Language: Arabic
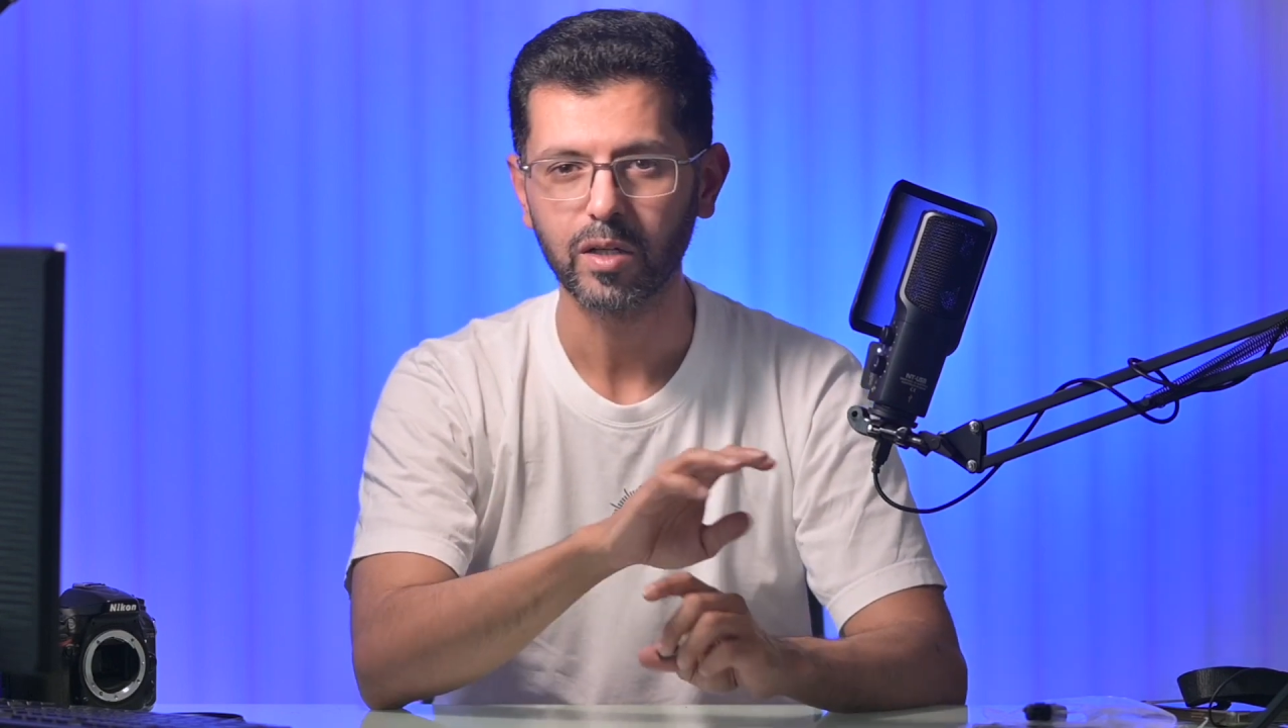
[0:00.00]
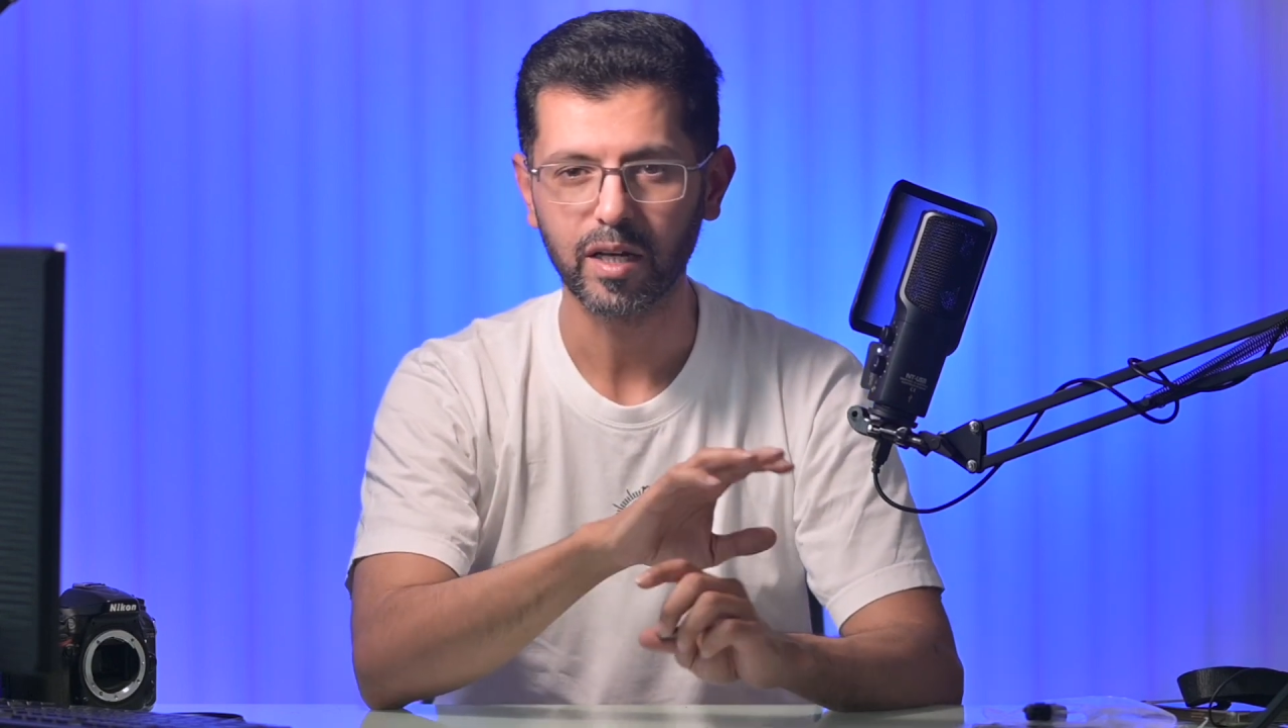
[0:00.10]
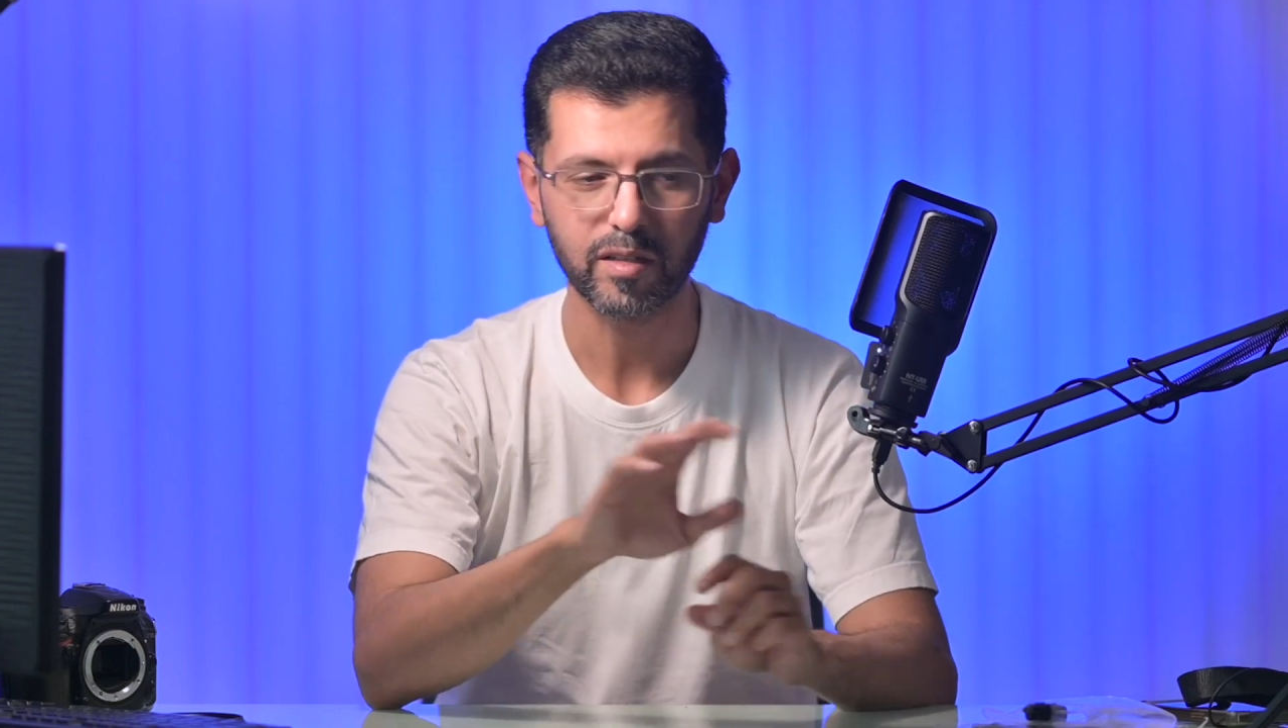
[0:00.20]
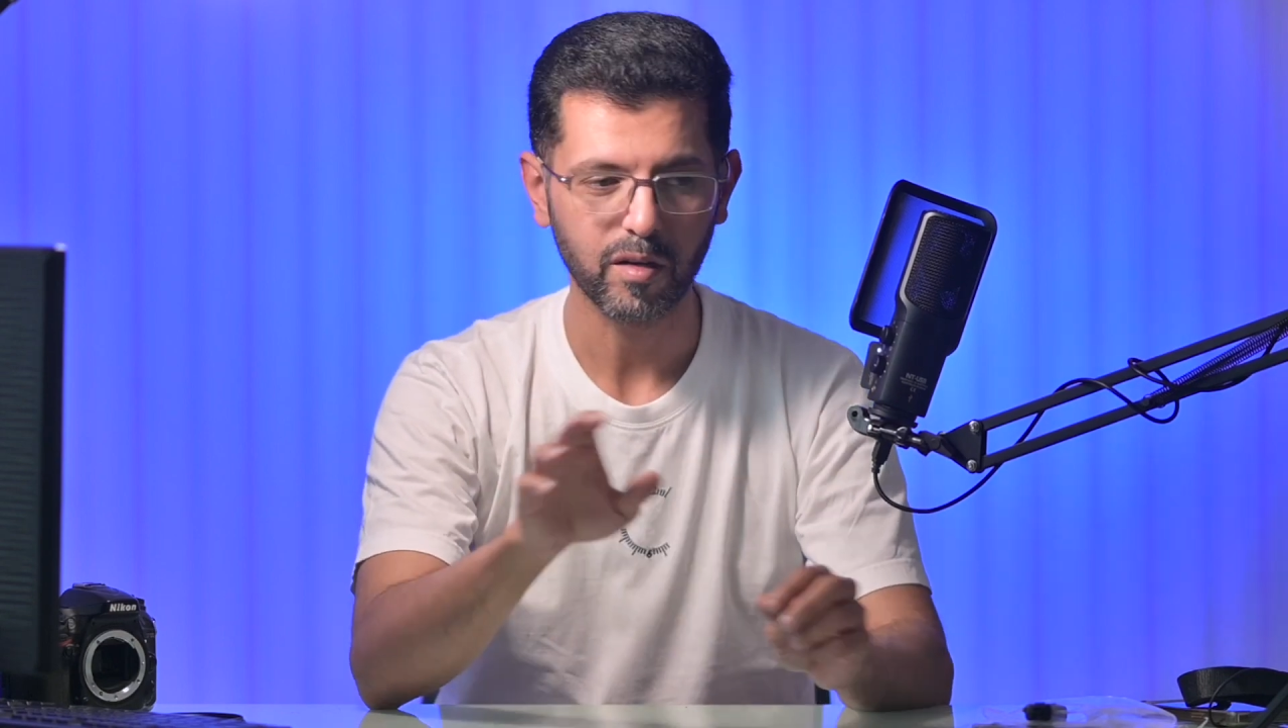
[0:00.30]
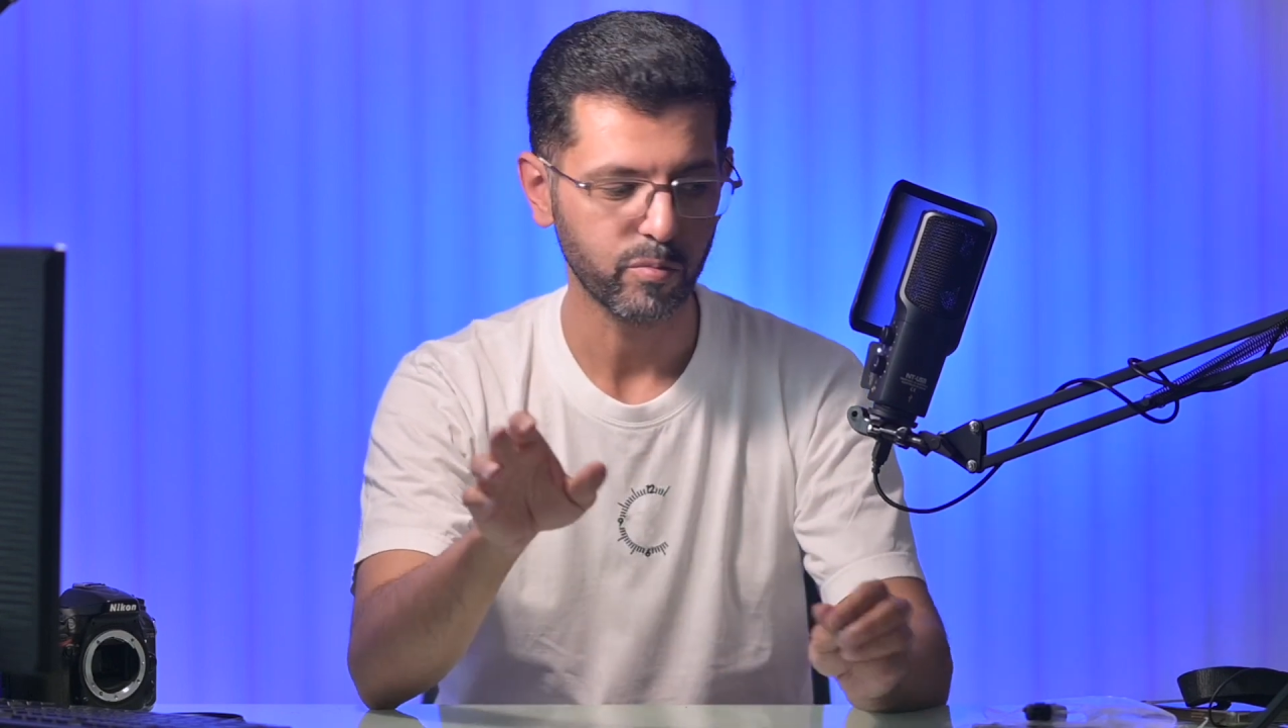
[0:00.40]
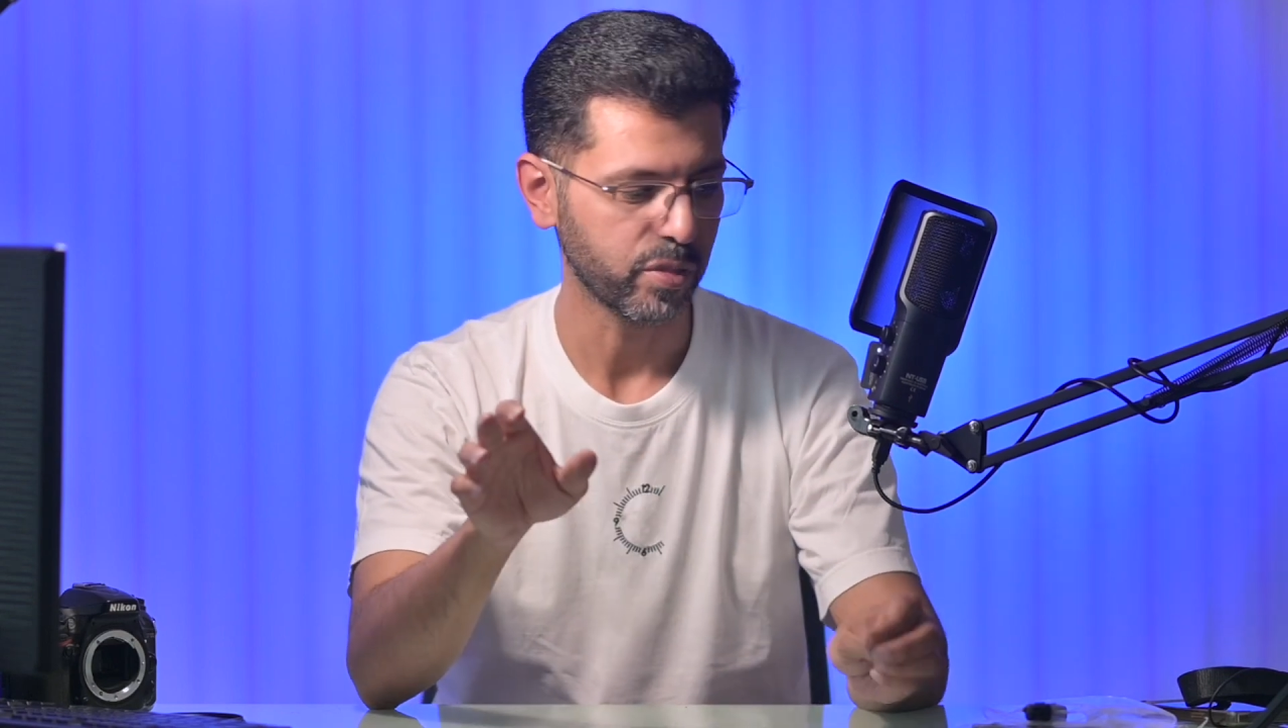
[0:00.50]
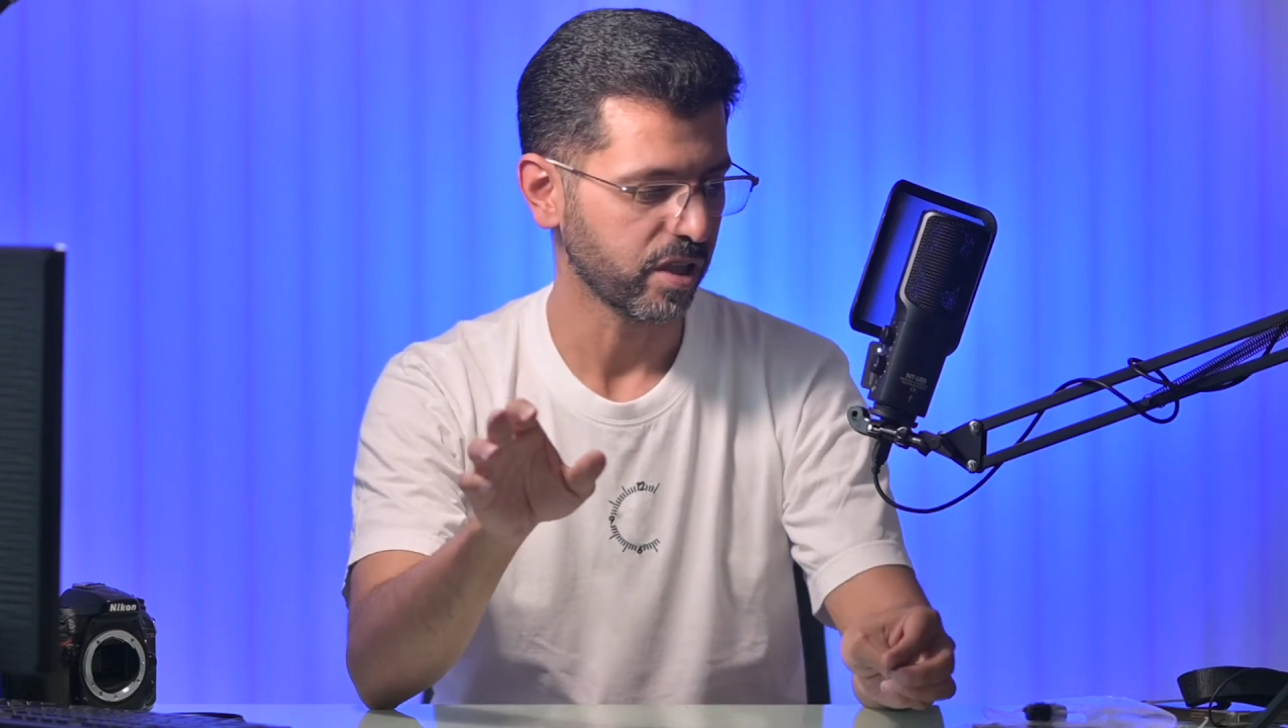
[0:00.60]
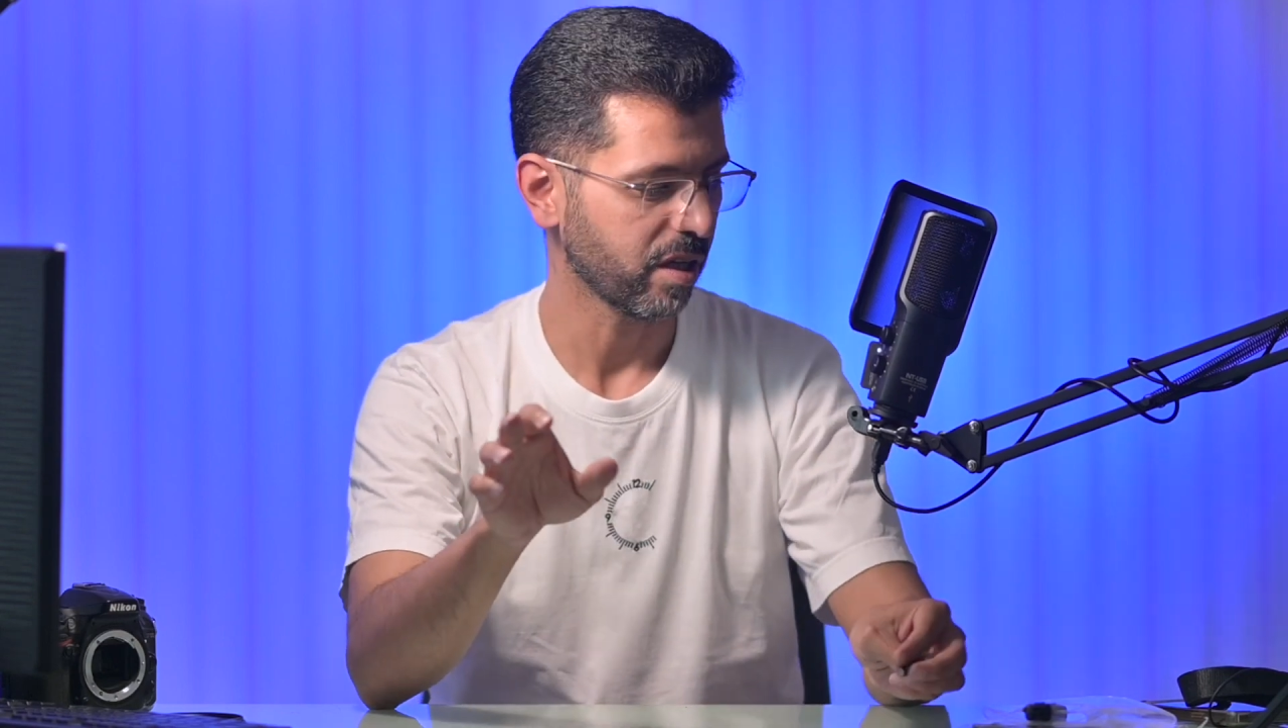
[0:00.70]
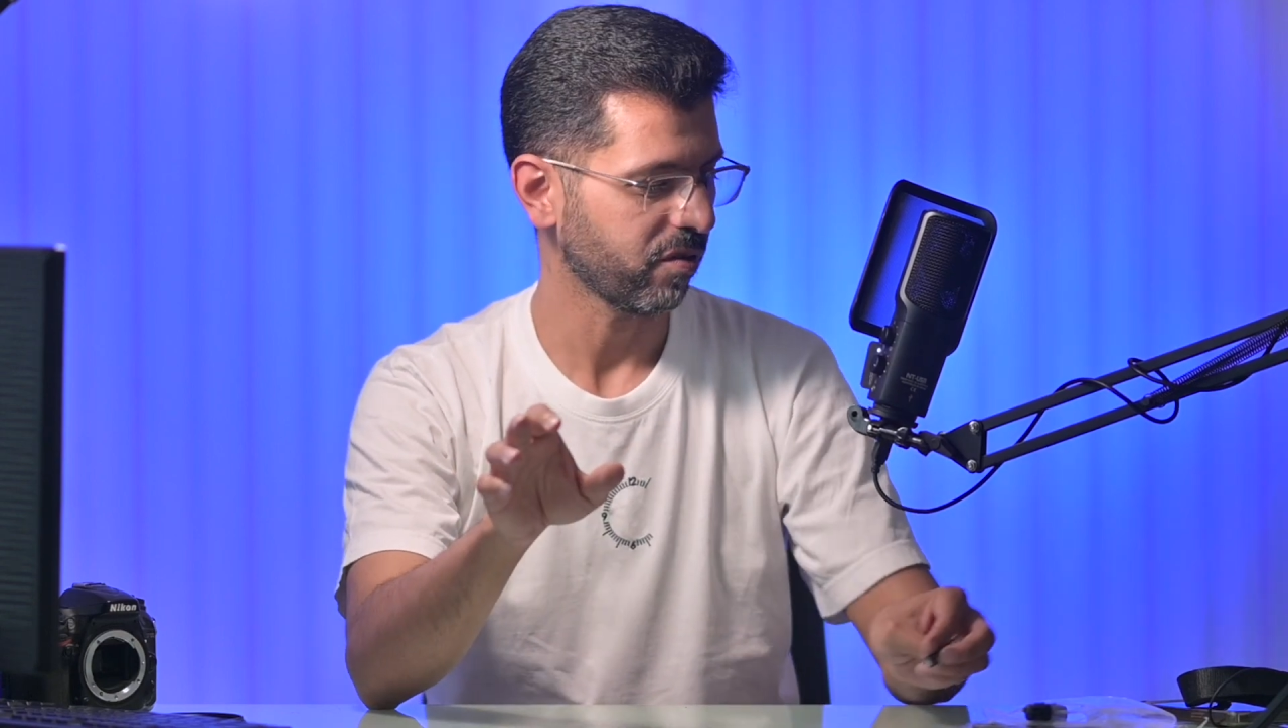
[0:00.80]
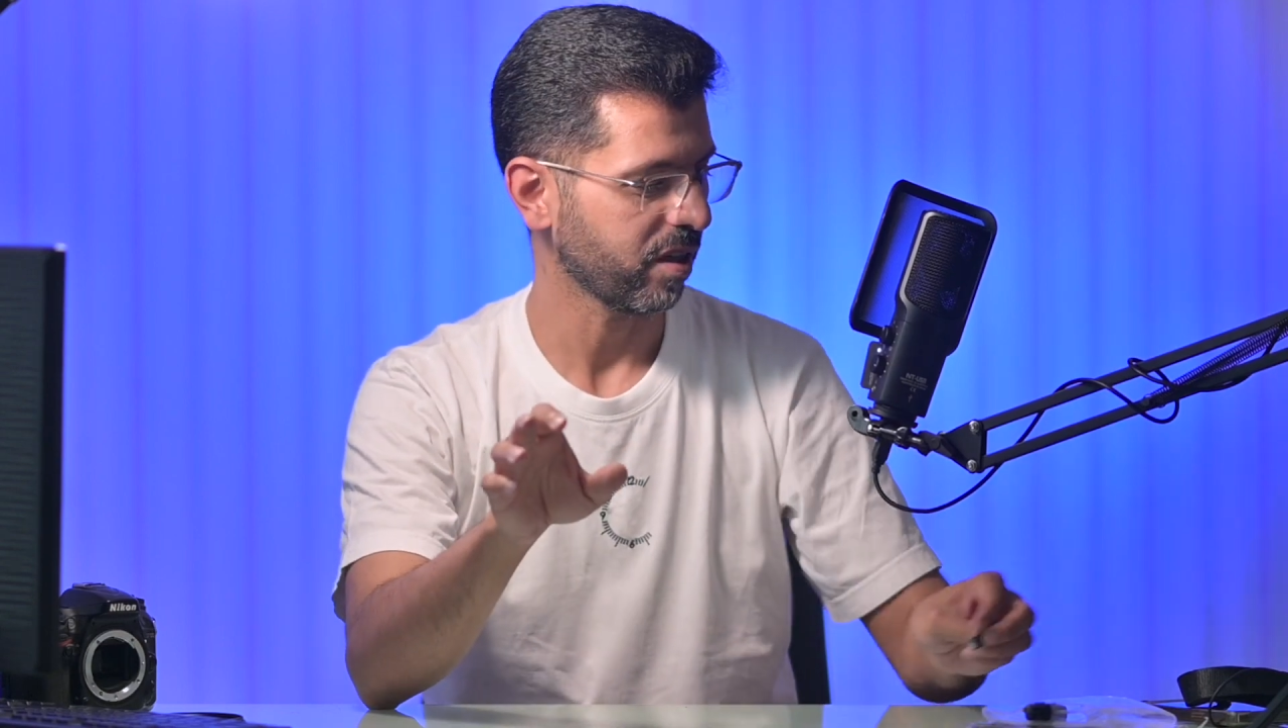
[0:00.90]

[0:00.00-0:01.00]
لا تخبيها